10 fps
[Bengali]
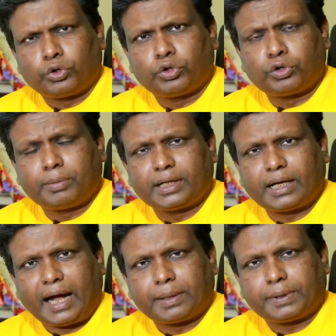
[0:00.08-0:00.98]
ধুন্ধুমার
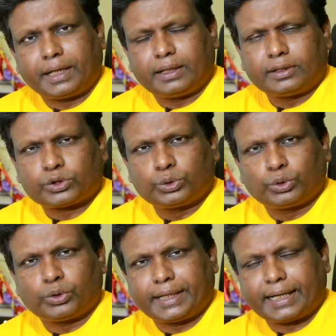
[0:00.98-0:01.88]
আইপিএল
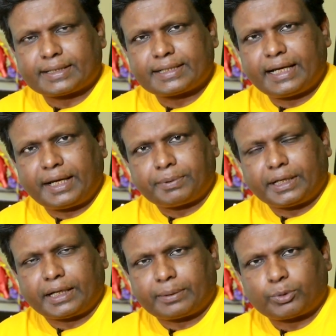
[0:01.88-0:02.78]
শুরু হয়ে গেছে
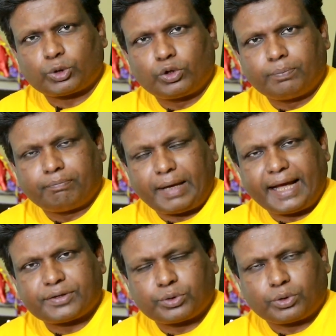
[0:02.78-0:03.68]
আইপিএলের প্রথম
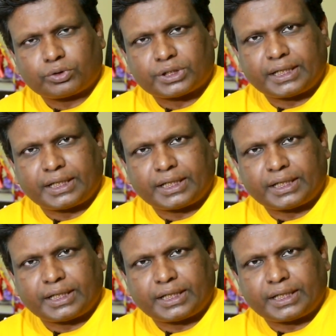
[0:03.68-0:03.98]
ম্যাচও